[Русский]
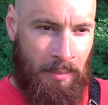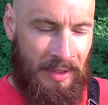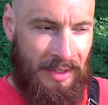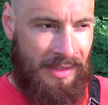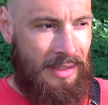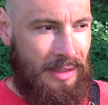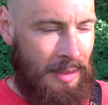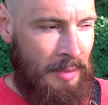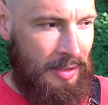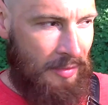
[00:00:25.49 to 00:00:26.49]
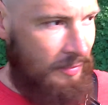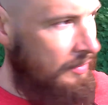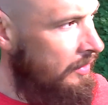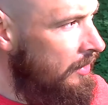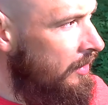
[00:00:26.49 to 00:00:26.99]
по 10 километров.
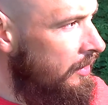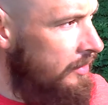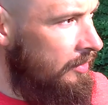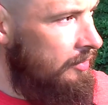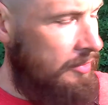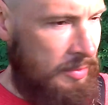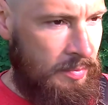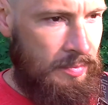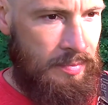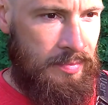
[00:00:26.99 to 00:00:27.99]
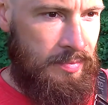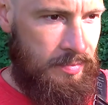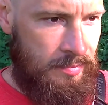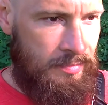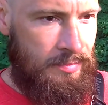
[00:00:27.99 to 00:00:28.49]
То есть
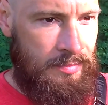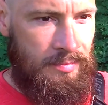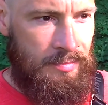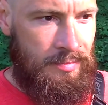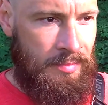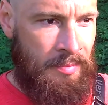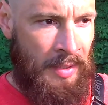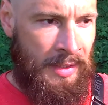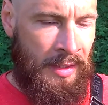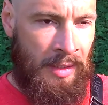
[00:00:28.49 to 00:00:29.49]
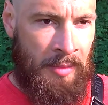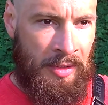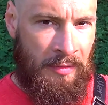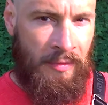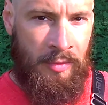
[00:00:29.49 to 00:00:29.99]
5
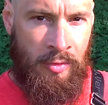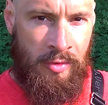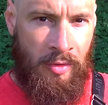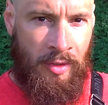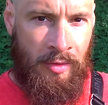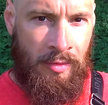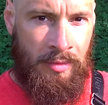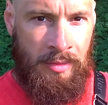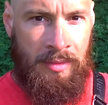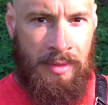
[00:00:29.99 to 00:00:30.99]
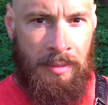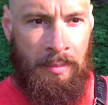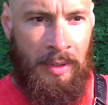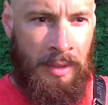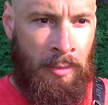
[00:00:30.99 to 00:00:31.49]
километров в одну сторону,
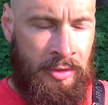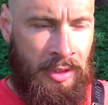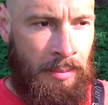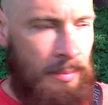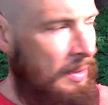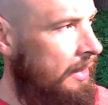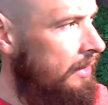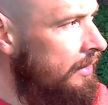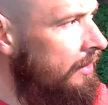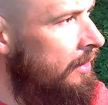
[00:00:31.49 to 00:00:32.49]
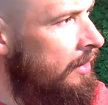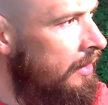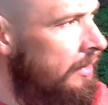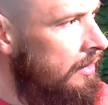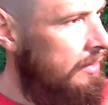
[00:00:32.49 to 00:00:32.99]
поработал, походил
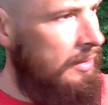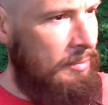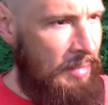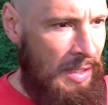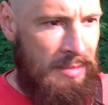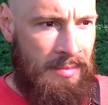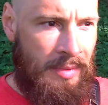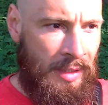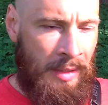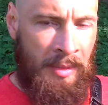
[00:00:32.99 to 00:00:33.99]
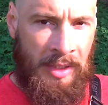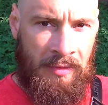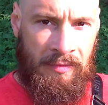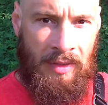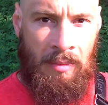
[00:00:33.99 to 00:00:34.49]
и 5 километров
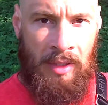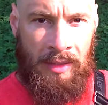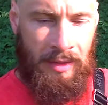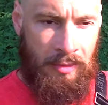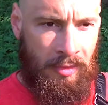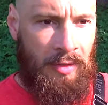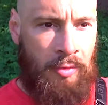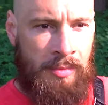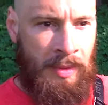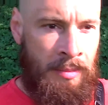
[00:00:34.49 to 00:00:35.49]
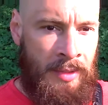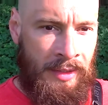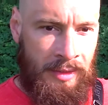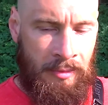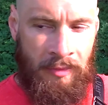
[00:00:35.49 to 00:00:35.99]
обратно. Ну, это то есть
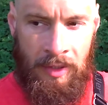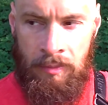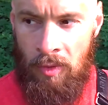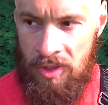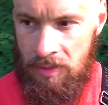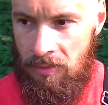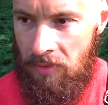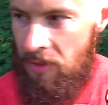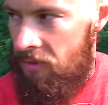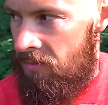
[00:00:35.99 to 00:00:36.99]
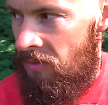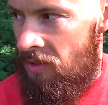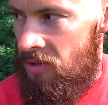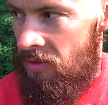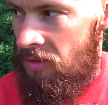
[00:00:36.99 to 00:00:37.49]
примерно, бывает больше, бывает
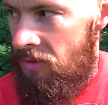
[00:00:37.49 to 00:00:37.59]
меньше.